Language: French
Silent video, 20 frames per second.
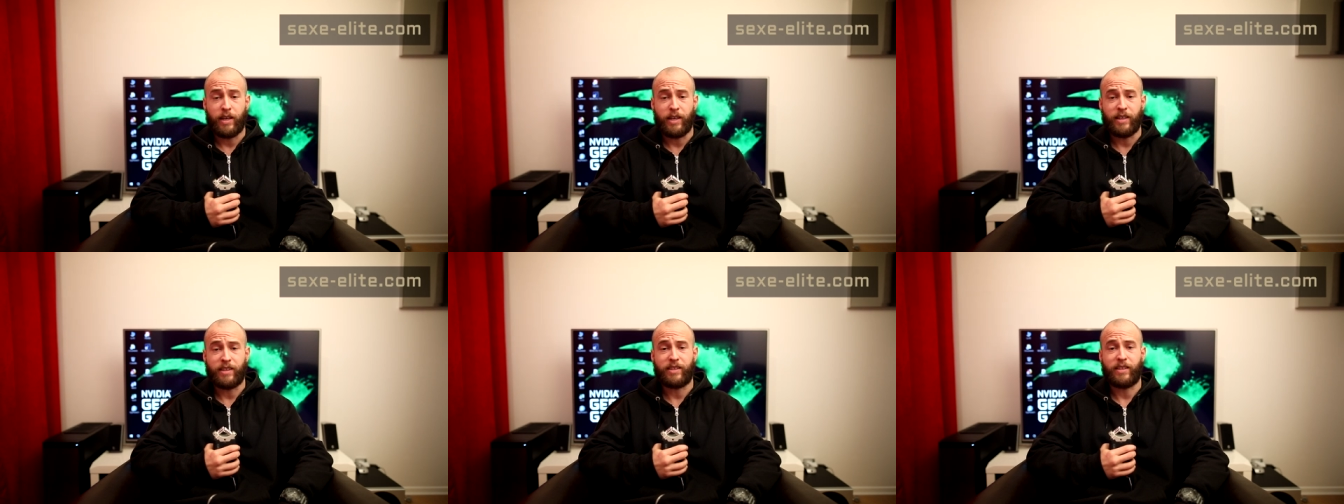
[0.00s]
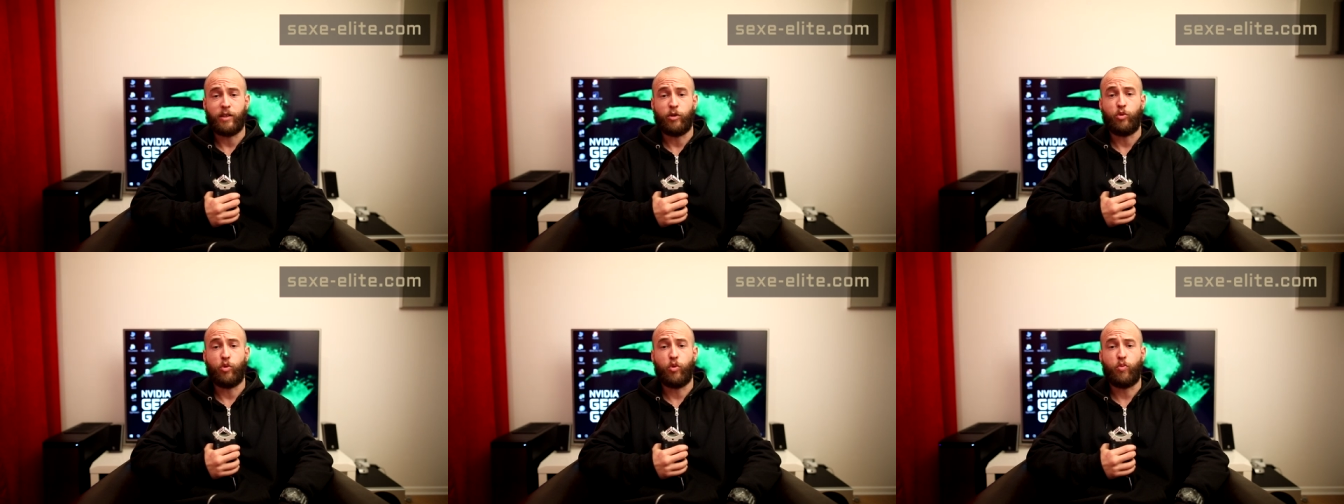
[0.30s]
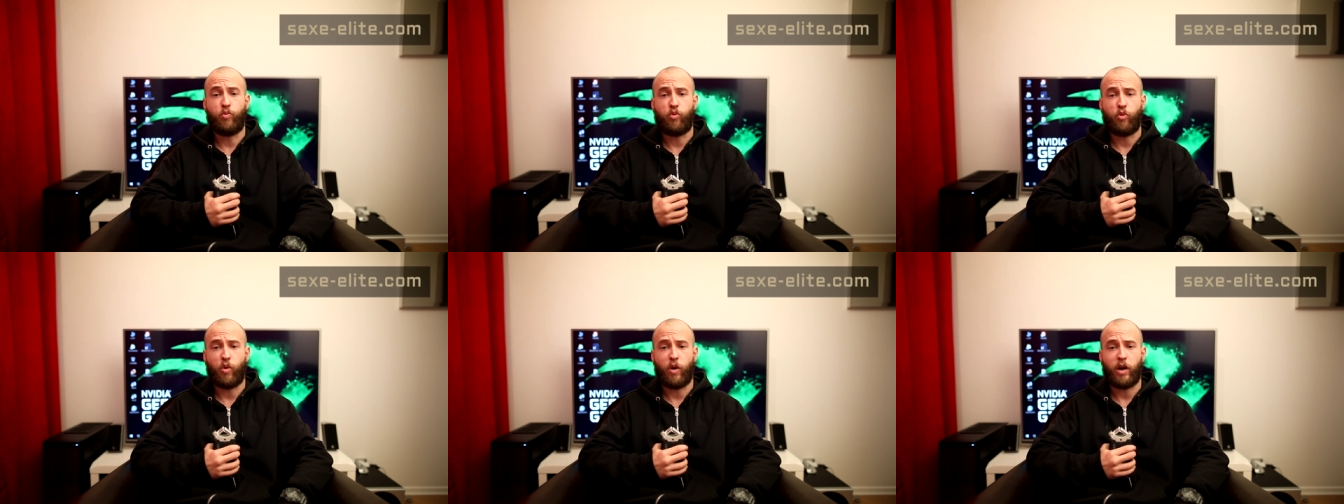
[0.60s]
Et ces deux
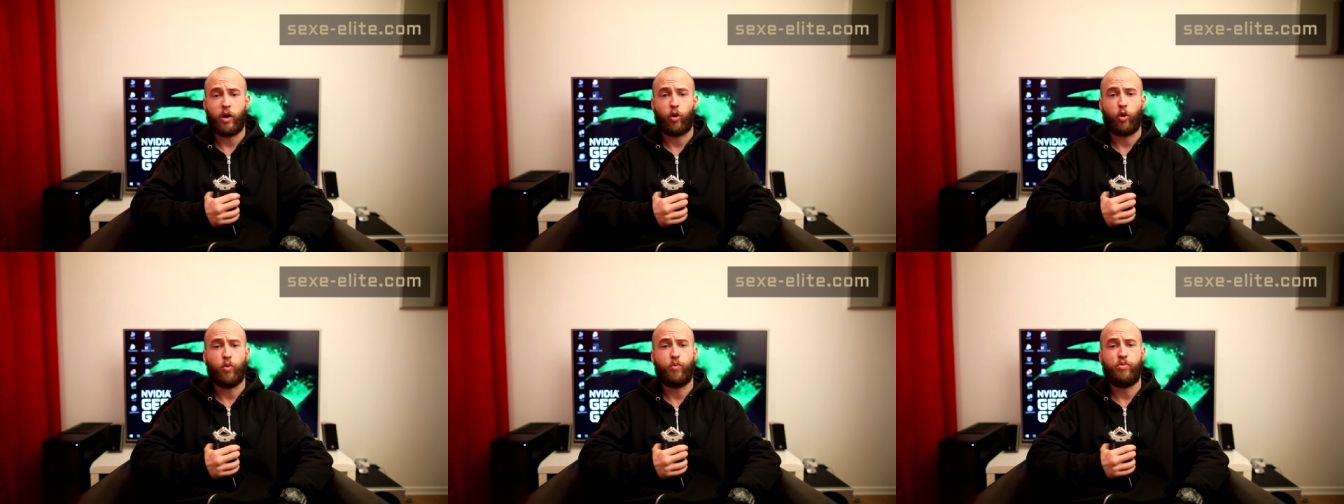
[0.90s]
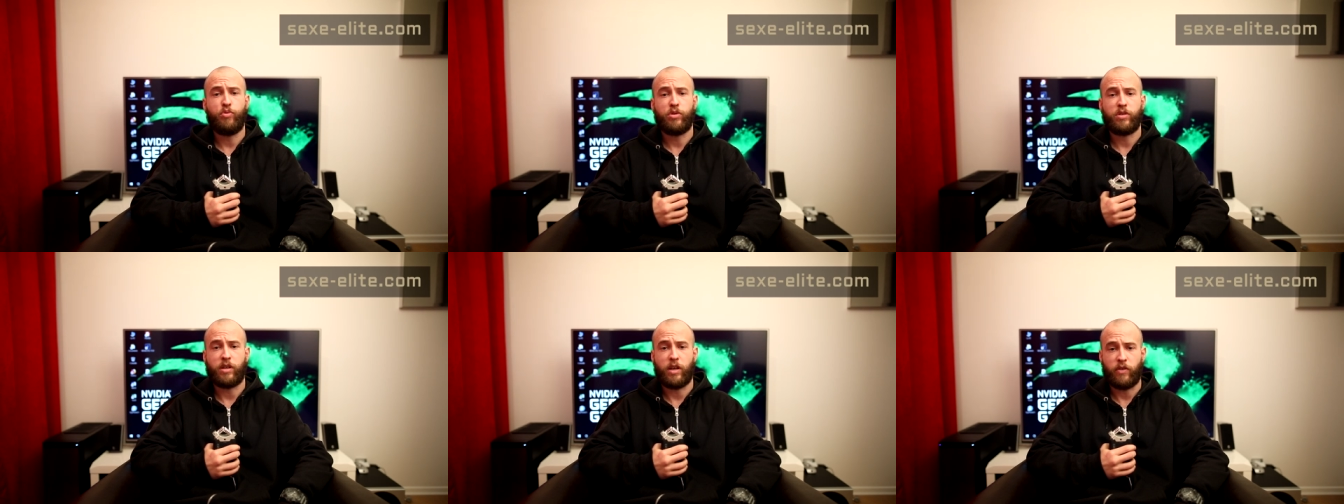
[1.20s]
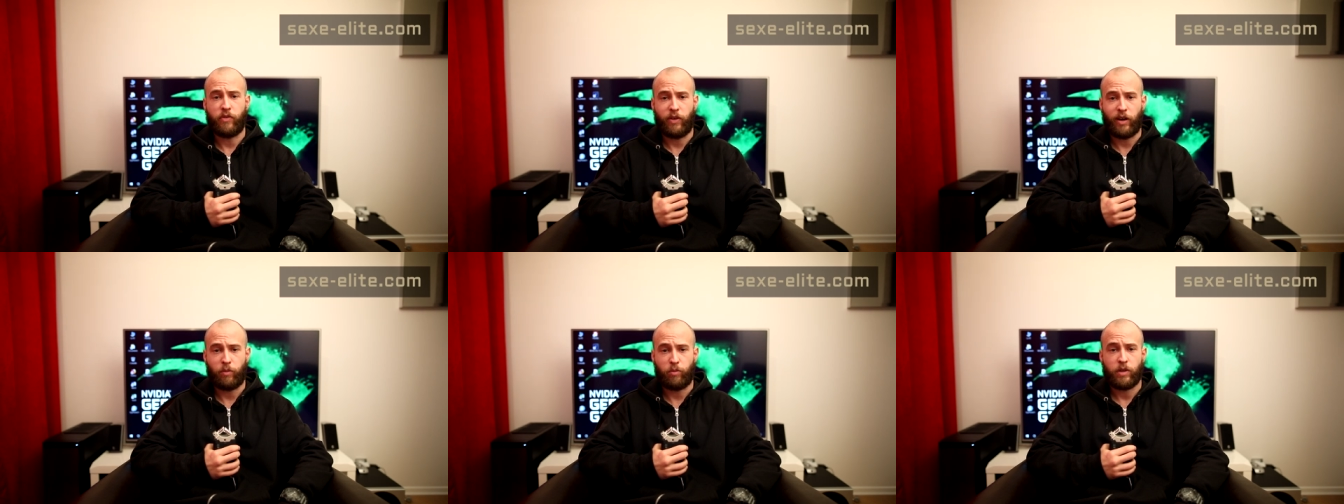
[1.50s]
points repoussent les
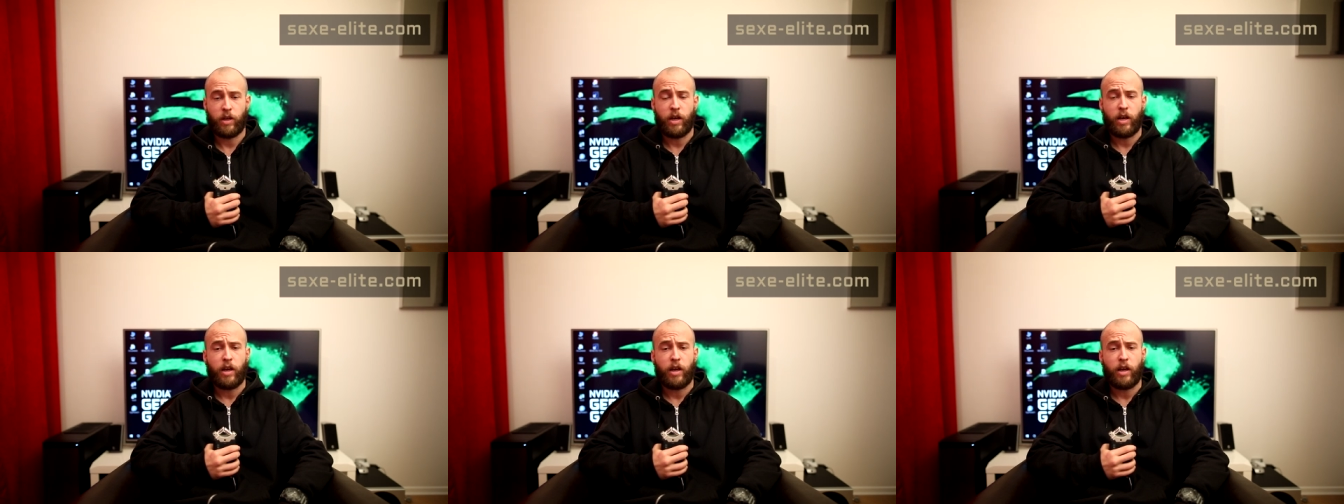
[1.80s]
femmes.